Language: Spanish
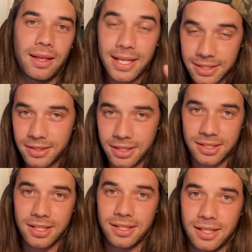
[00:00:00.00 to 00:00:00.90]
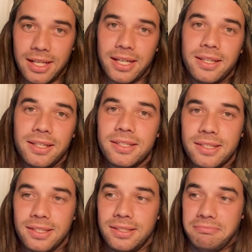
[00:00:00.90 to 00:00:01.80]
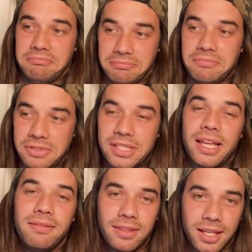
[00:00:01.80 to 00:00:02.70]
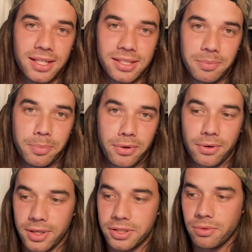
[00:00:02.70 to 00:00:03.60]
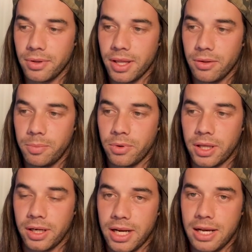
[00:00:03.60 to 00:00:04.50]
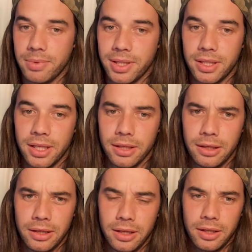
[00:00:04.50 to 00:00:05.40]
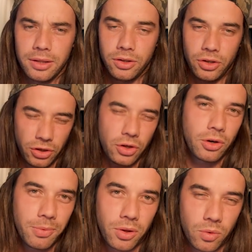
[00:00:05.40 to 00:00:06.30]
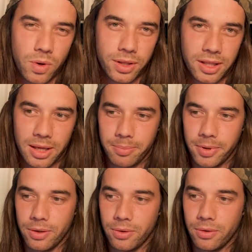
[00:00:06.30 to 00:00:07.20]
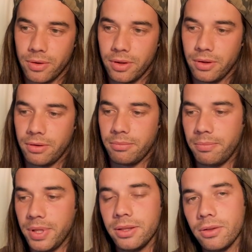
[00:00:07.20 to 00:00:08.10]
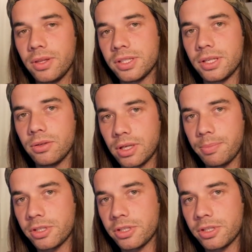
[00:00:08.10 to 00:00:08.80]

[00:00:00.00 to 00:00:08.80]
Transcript: Es interesante que la gente se interese por lo que he estudiado porque realmente yo no me doy cuenta, pero viendo desde otra